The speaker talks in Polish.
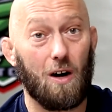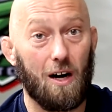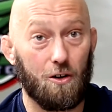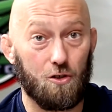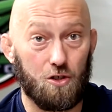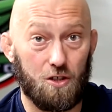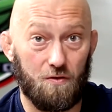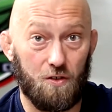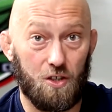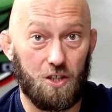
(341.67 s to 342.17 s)
a
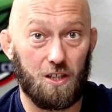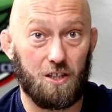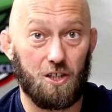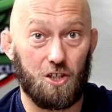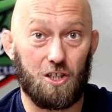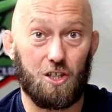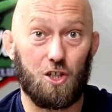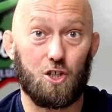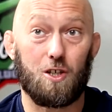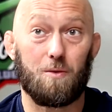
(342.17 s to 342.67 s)
oczywiście
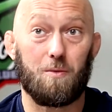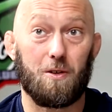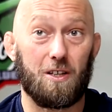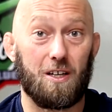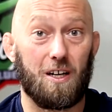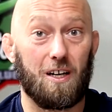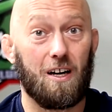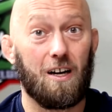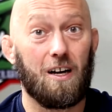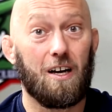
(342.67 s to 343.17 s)
też liczymy
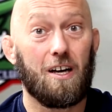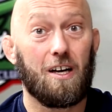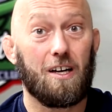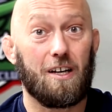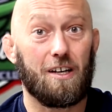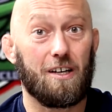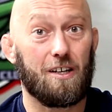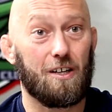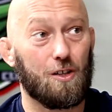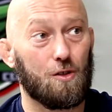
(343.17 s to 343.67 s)
na
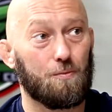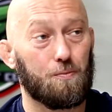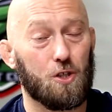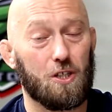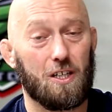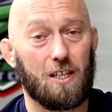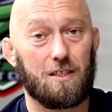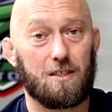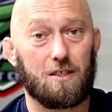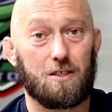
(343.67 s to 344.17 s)
e,
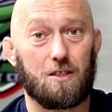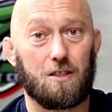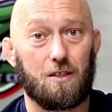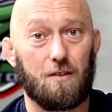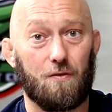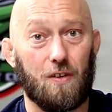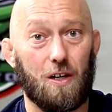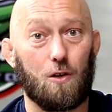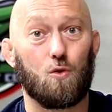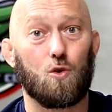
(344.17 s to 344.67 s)
przyjazd
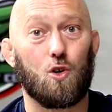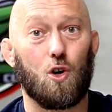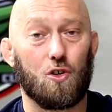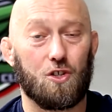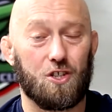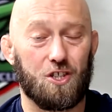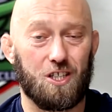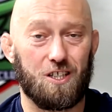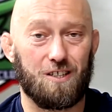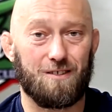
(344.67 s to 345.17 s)
wielu
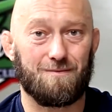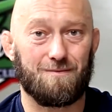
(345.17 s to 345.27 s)
gości.